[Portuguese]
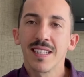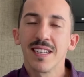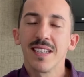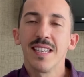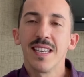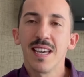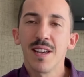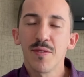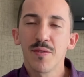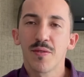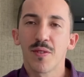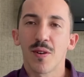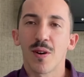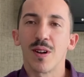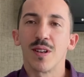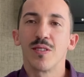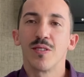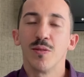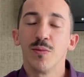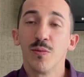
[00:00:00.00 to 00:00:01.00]
e
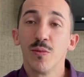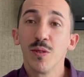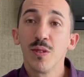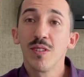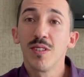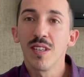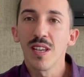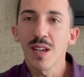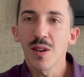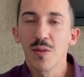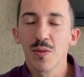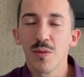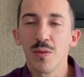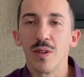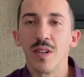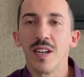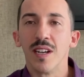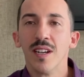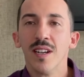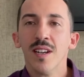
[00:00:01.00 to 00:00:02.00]
reforço, muito
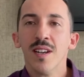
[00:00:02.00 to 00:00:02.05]
segura,